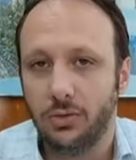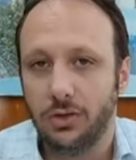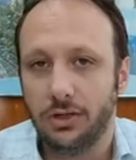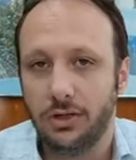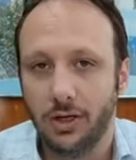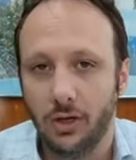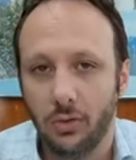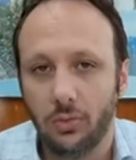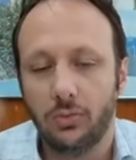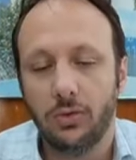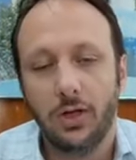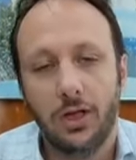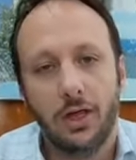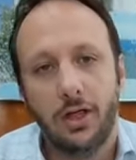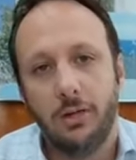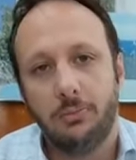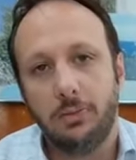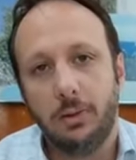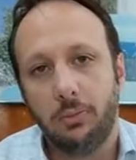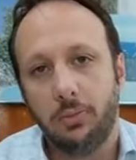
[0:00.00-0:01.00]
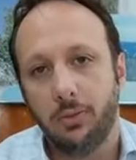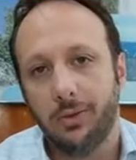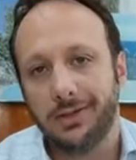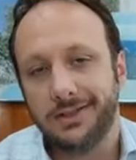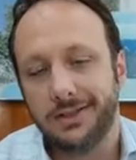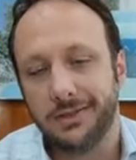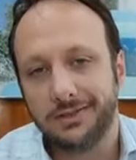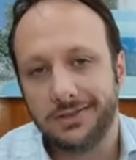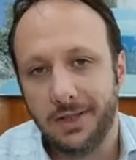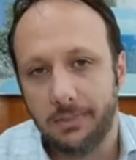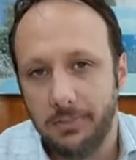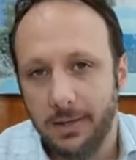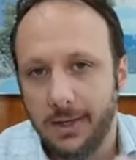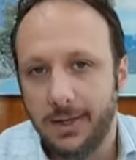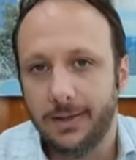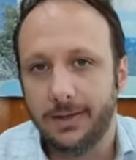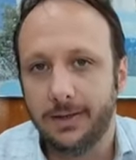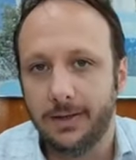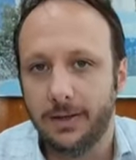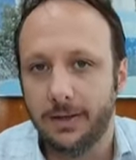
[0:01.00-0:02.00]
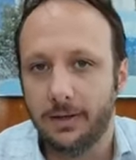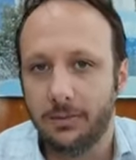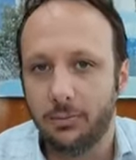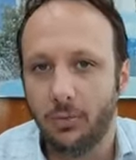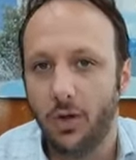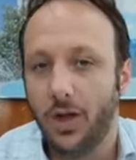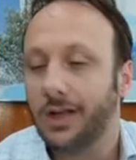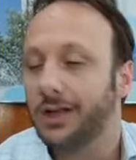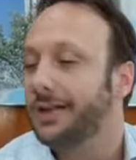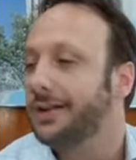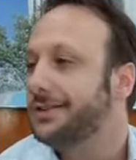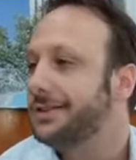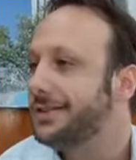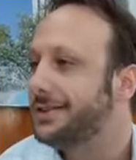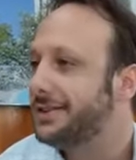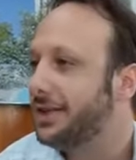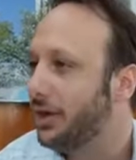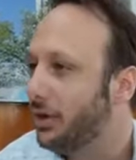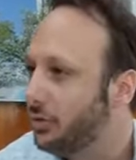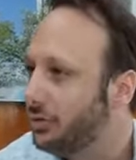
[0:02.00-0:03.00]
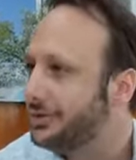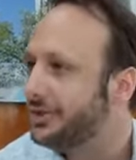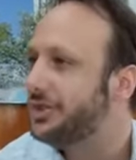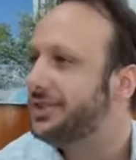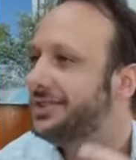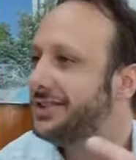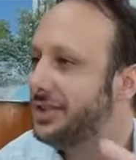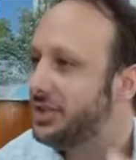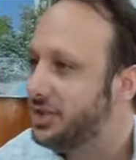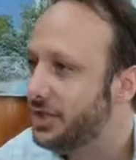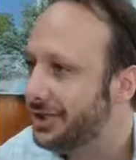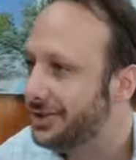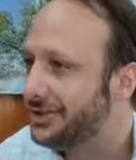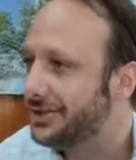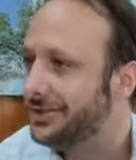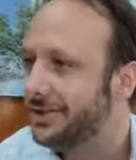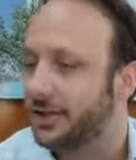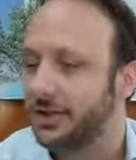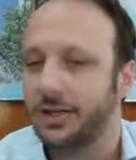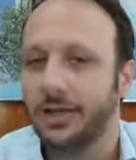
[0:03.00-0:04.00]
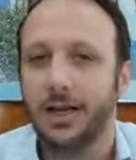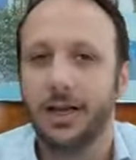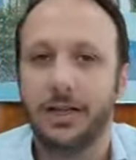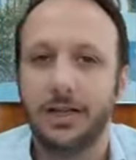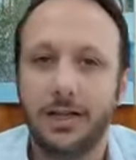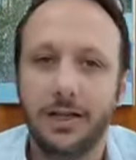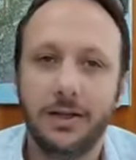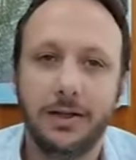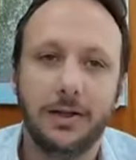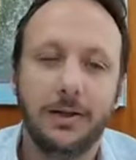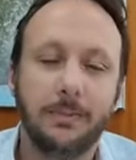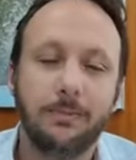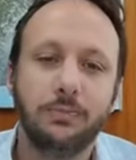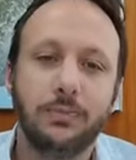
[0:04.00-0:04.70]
Então, para a população saber que, embora às vezes tenha alguns disque-disques aqui e ali,